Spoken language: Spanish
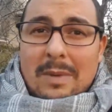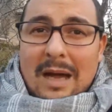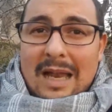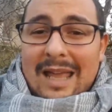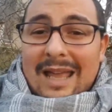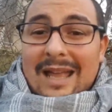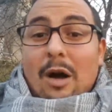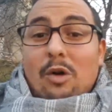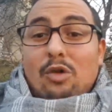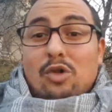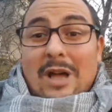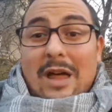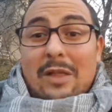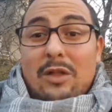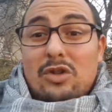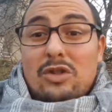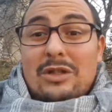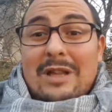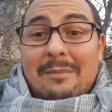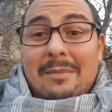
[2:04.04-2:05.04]
¿vale?
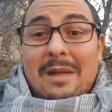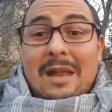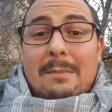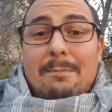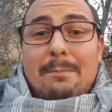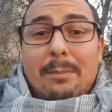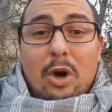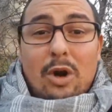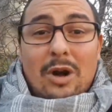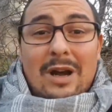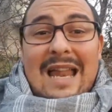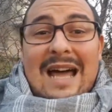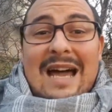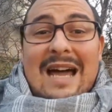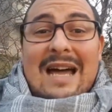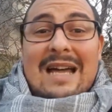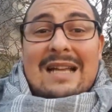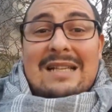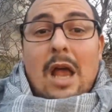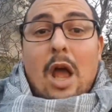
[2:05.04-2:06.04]
Causados también por
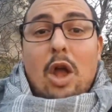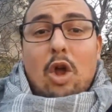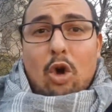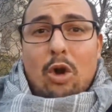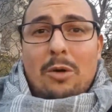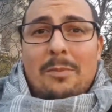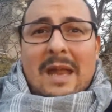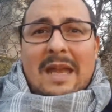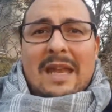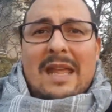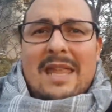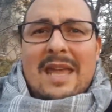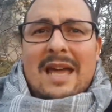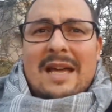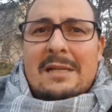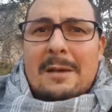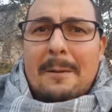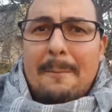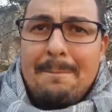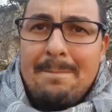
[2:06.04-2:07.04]
las
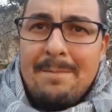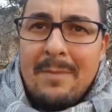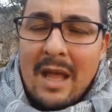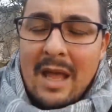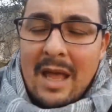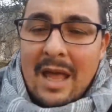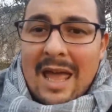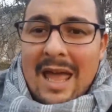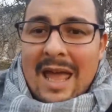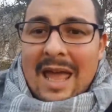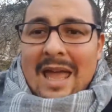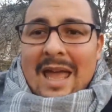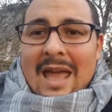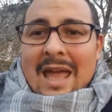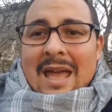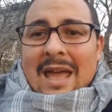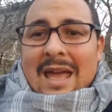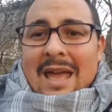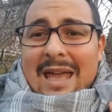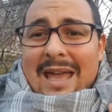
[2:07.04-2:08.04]
colmenillas.
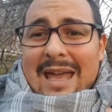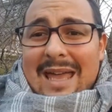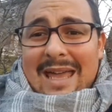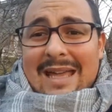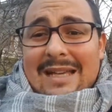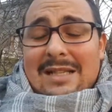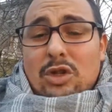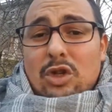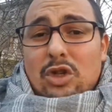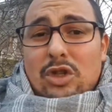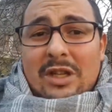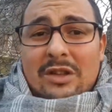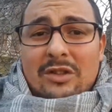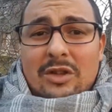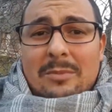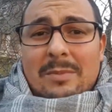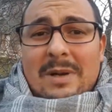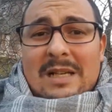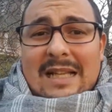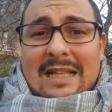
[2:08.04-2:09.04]
Estos
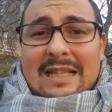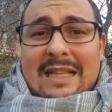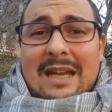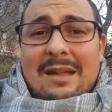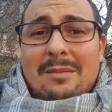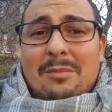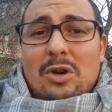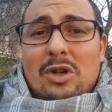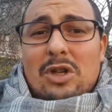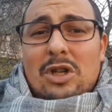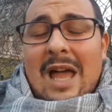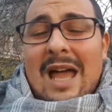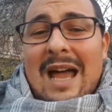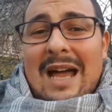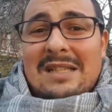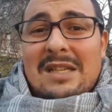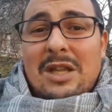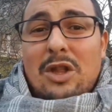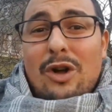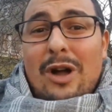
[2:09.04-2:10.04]
síndromes que tenemos
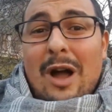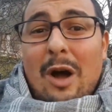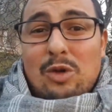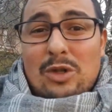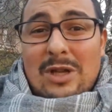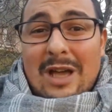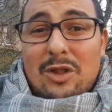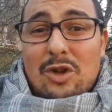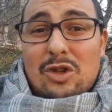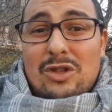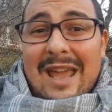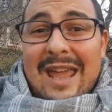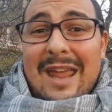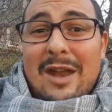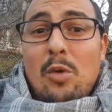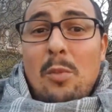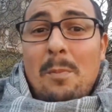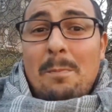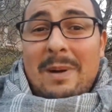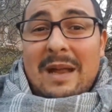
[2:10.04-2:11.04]
han sido causados
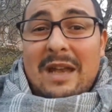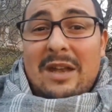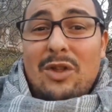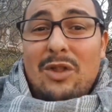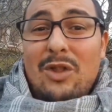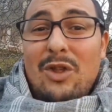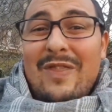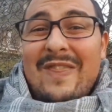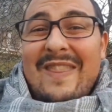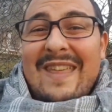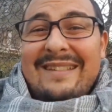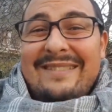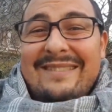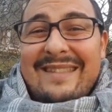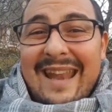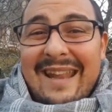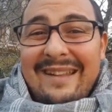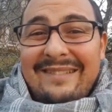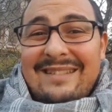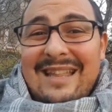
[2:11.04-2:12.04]
en un periodo de
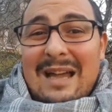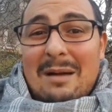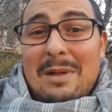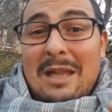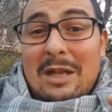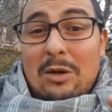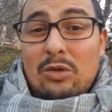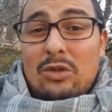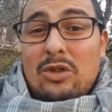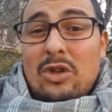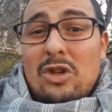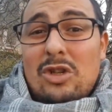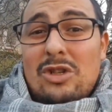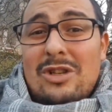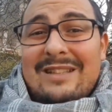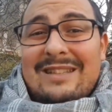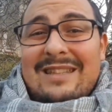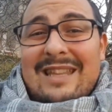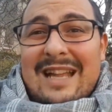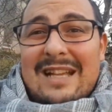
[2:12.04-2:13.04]
30
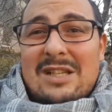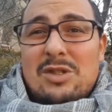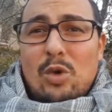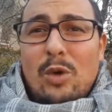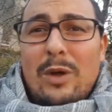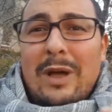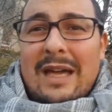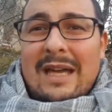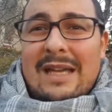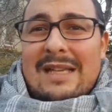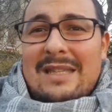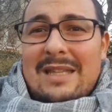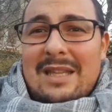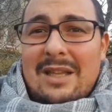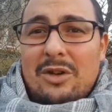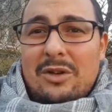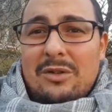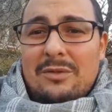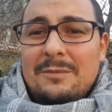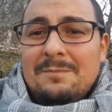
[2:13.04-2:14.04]
minutos tras su
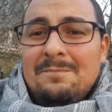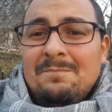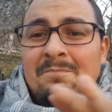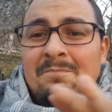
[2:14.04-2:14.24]
ingestión.